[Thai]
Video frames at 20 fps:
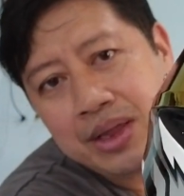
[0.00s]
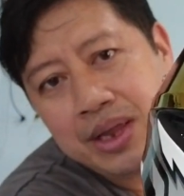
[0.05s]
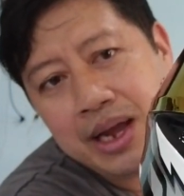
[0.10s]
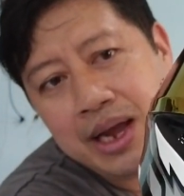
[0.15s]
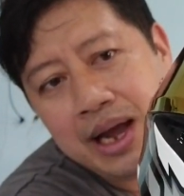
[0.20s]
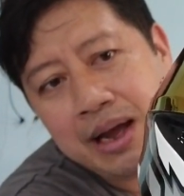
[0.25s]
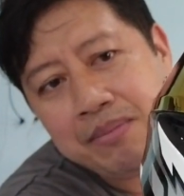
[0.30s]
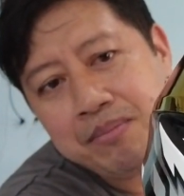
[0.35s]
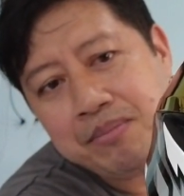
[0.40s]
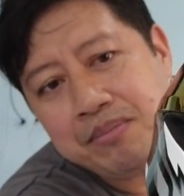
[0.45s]
นี่
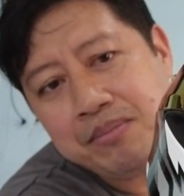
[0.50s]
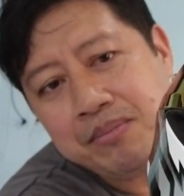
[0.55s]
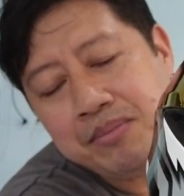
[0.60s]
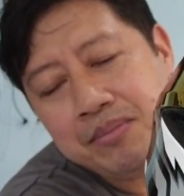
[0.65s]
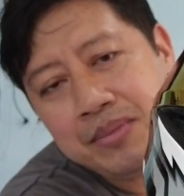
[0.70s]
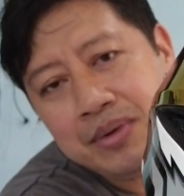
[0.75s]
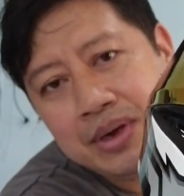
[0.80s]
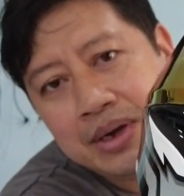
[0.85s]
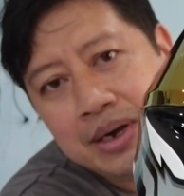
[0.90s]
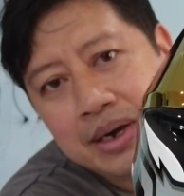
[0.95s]
ครับ
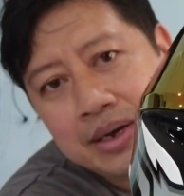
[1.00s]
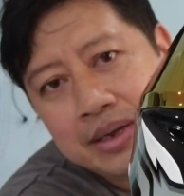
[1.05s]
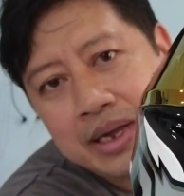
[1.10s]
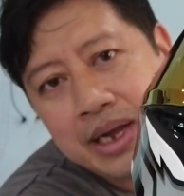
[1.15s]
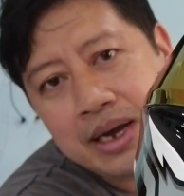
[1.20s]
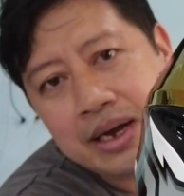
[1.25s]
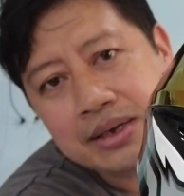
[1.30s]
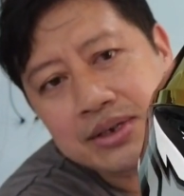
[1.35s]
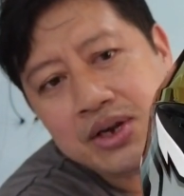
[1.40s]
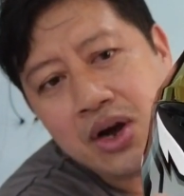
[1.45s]

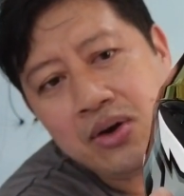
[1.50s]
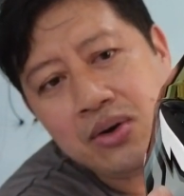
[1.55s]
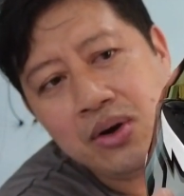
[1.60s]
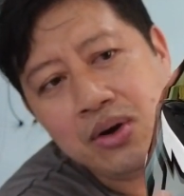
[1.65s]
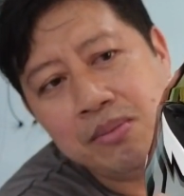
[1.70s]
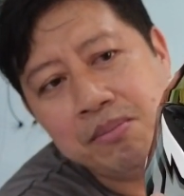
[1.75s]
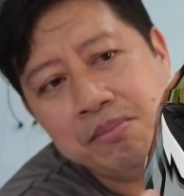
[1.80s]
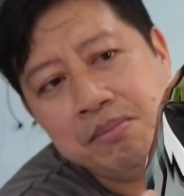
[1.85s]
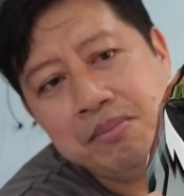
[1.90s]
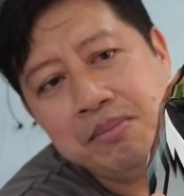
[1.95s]
นี่ก็ช่องล
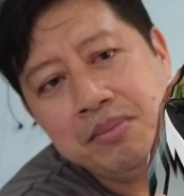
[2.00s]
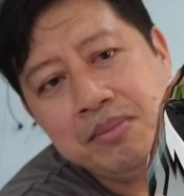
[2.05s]
ม